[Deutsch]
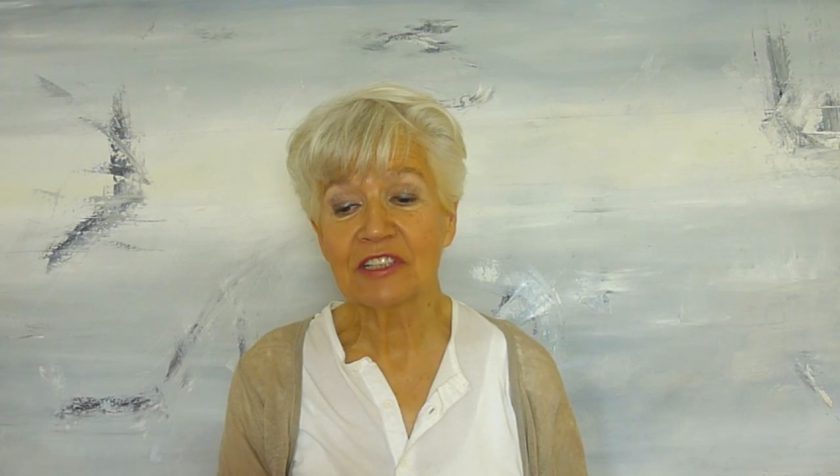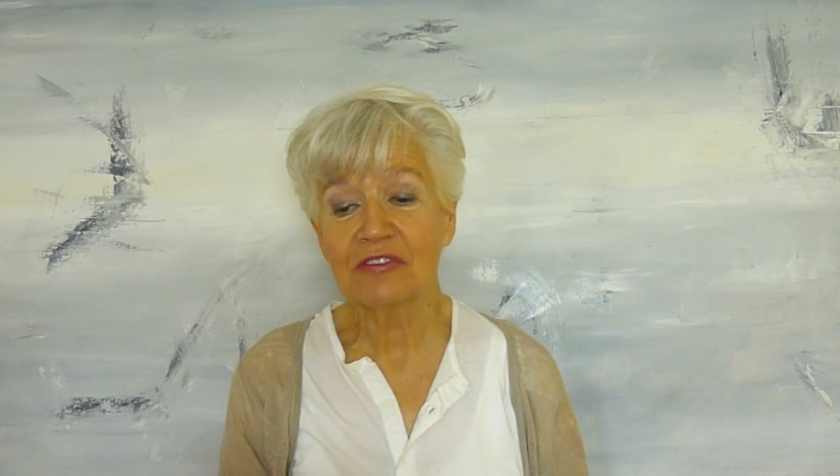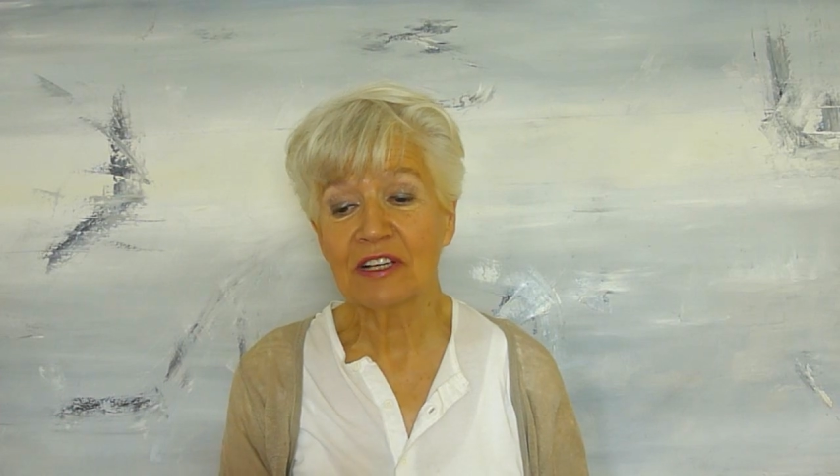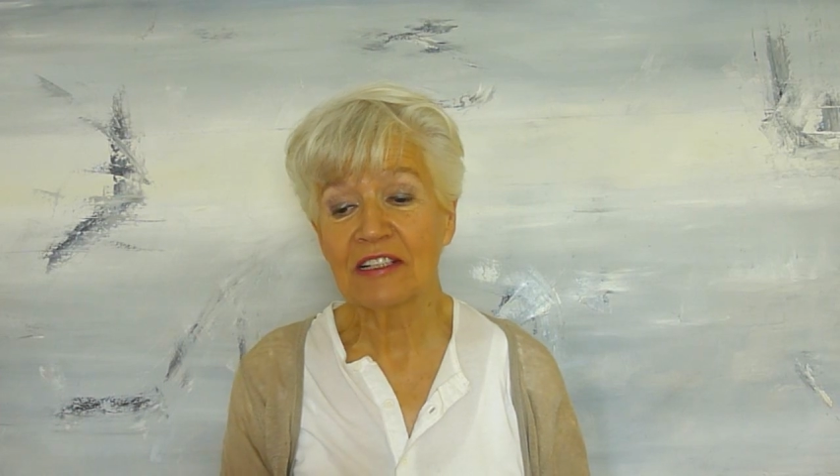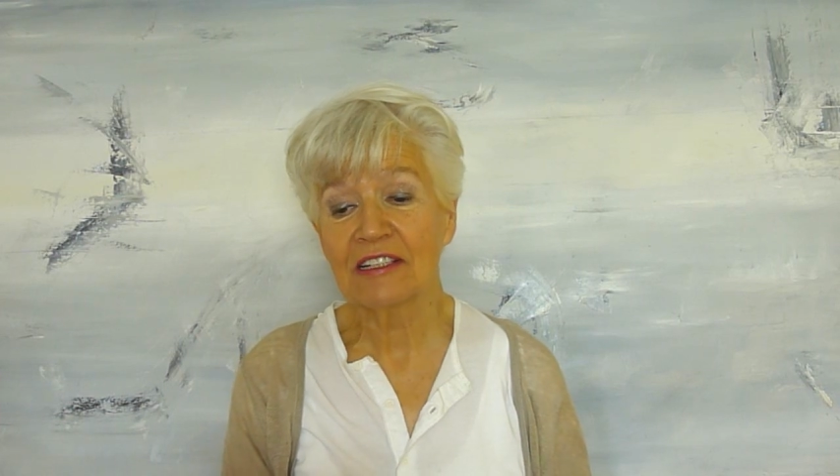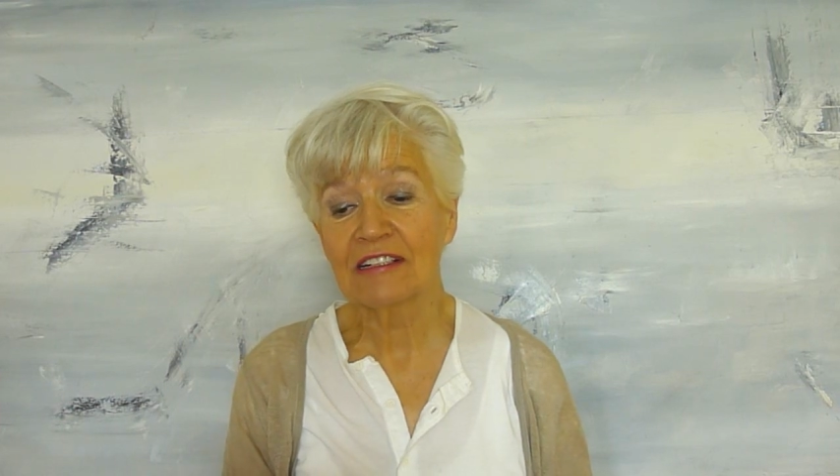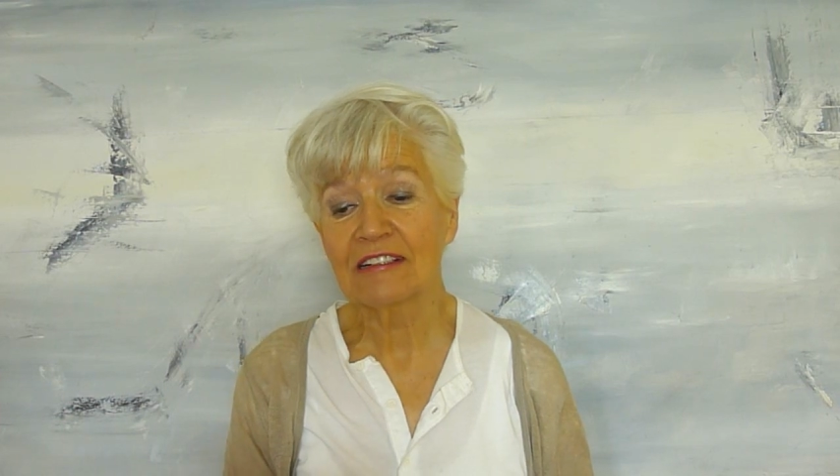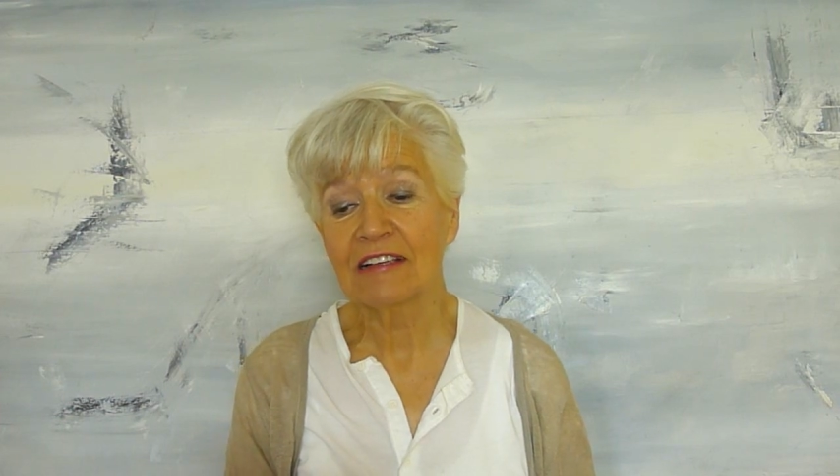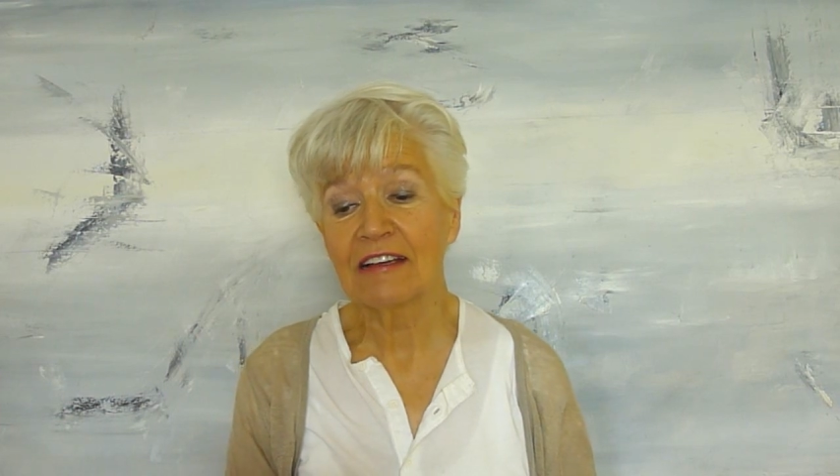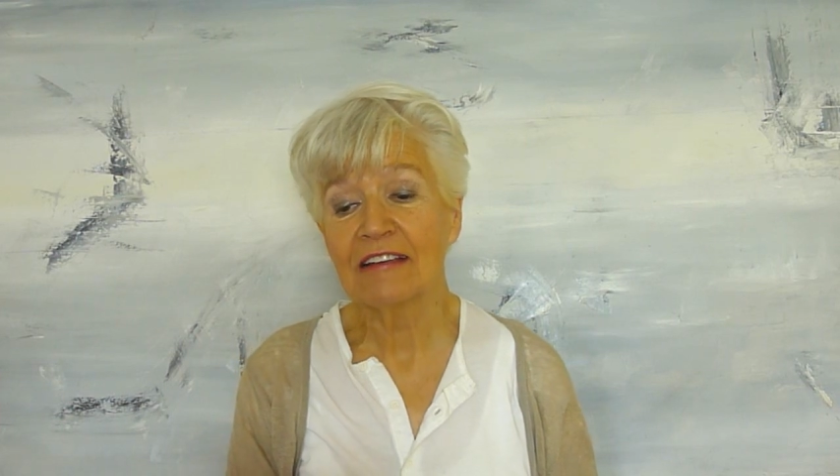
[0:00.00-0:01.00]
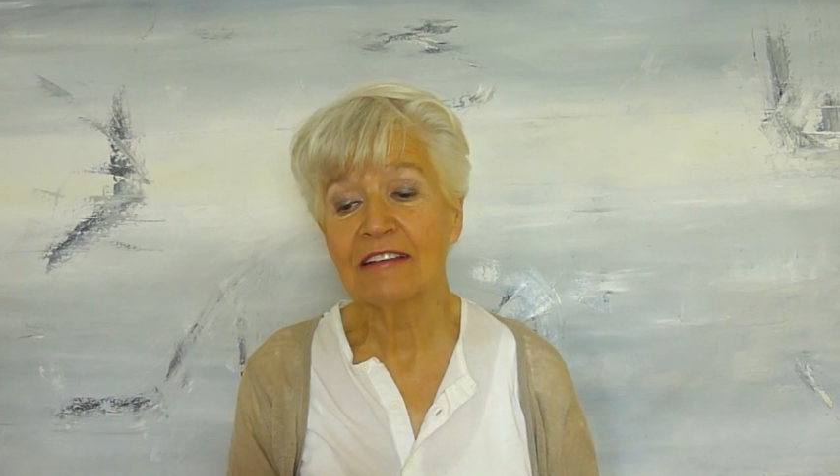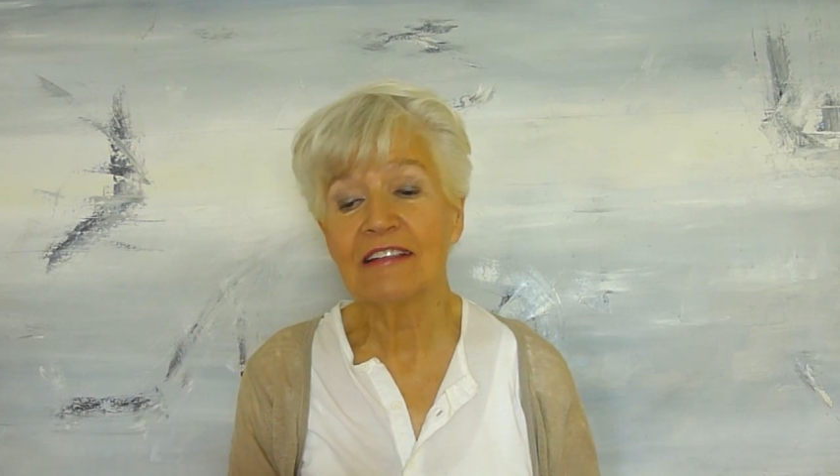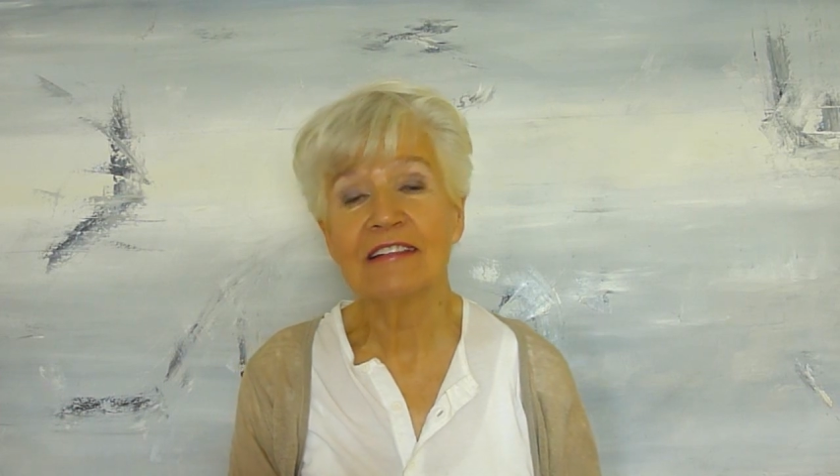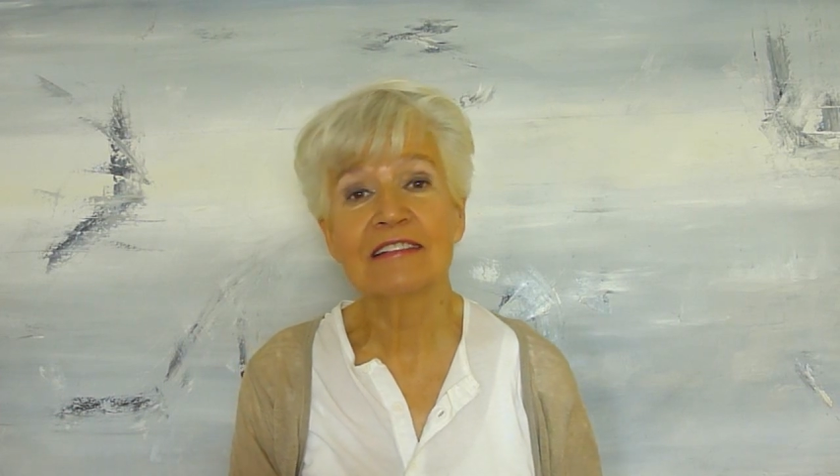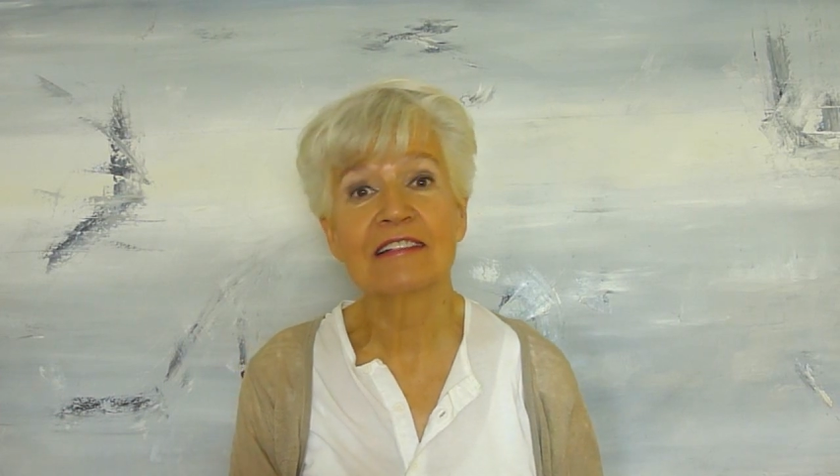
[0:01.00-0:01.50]
auf einer kleinen
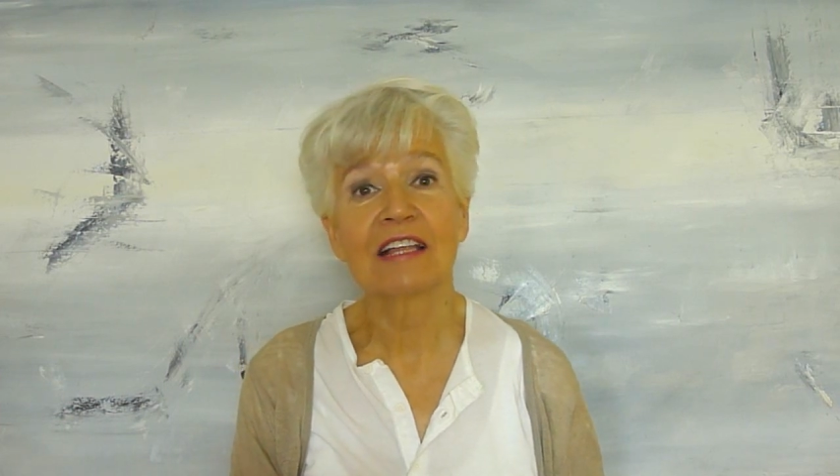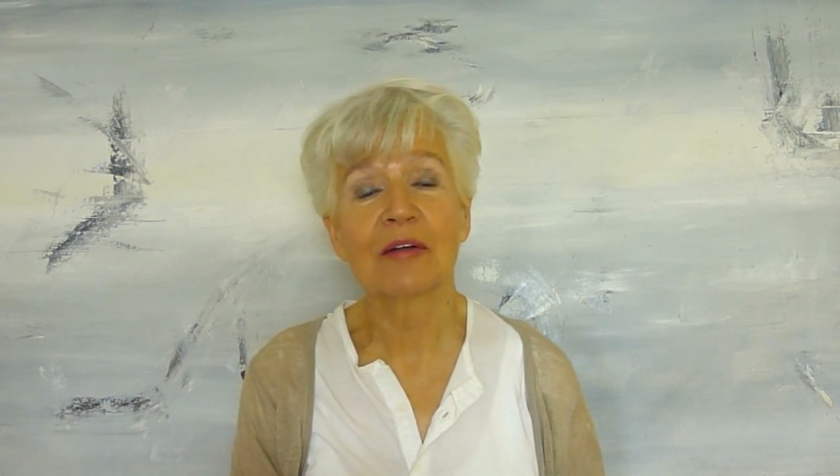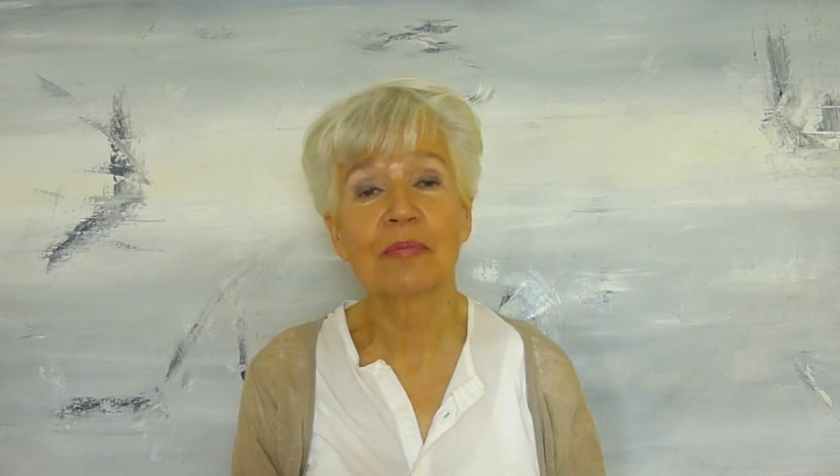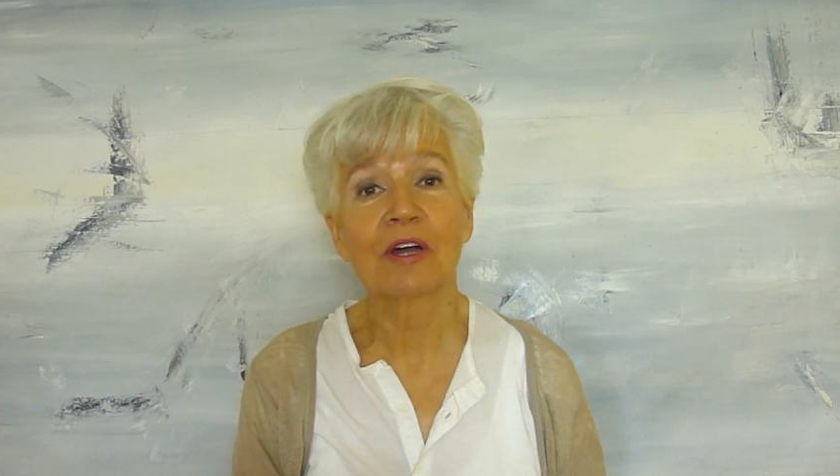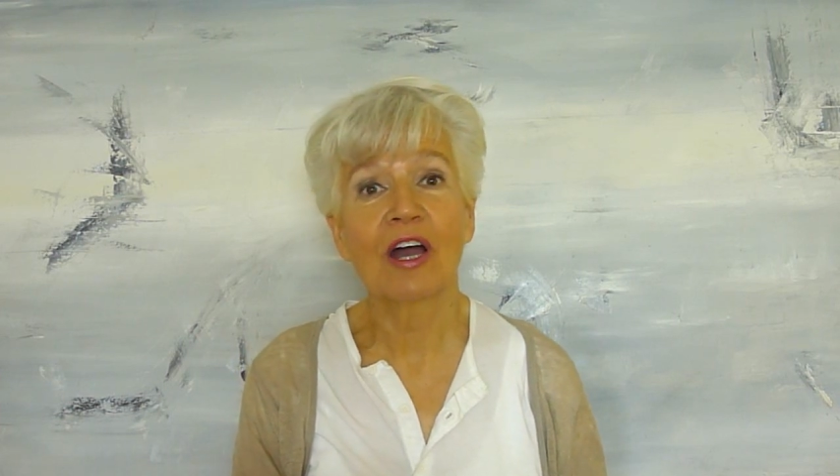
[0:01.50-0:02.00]
Insel ab,